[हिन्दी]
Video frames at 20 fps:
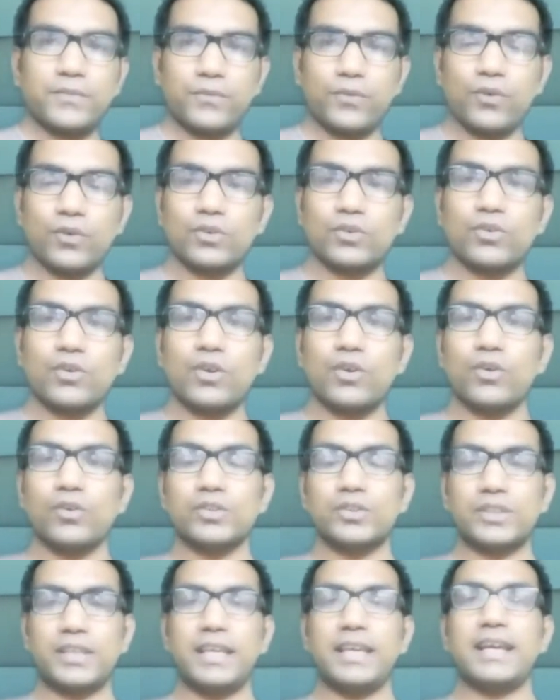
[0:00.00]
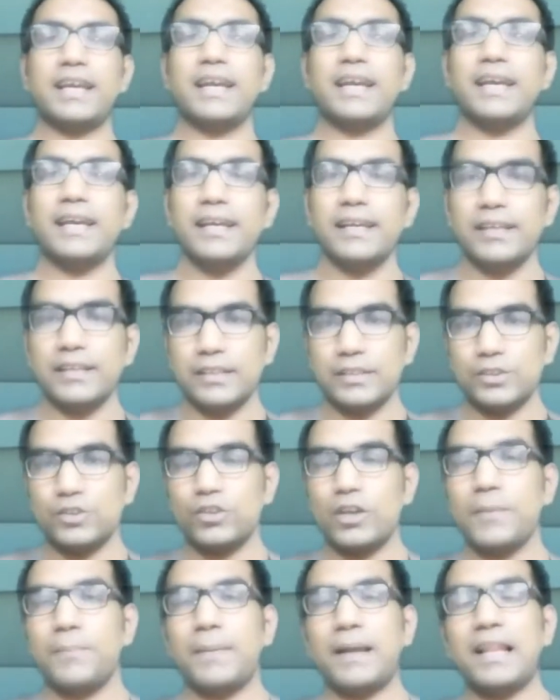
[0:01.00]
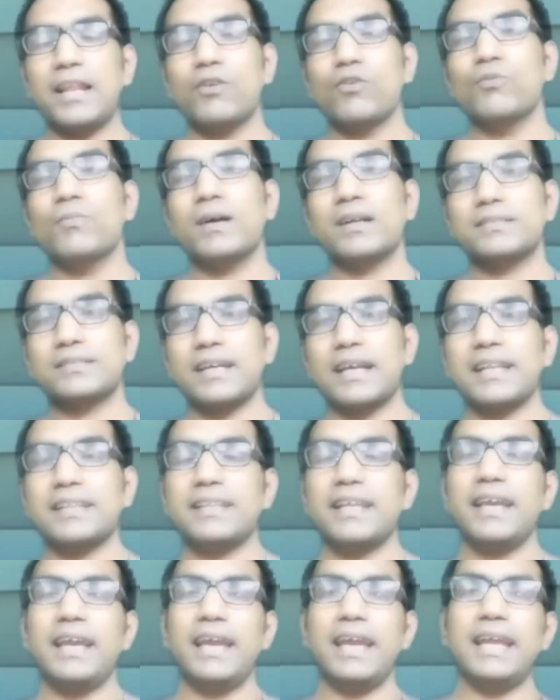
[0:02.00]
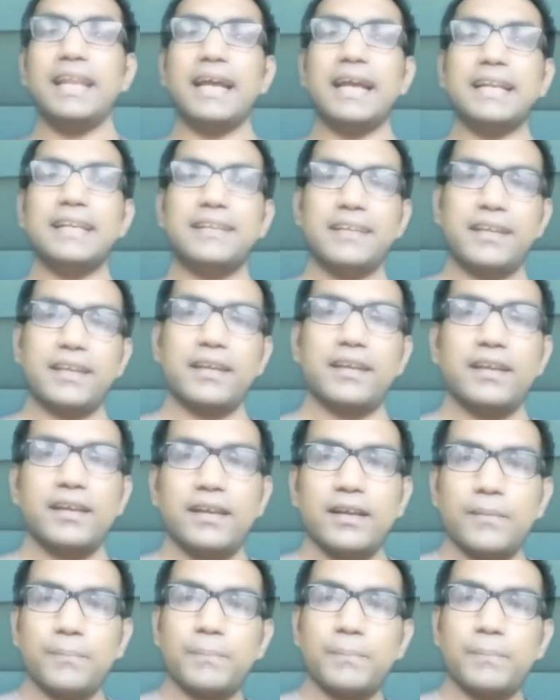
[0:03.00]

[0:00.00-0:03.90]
फ़ोन दोनों लॉन्च किए गए हैं जो कि पहले रूमर्स आ रहे थे ए नाइनटी के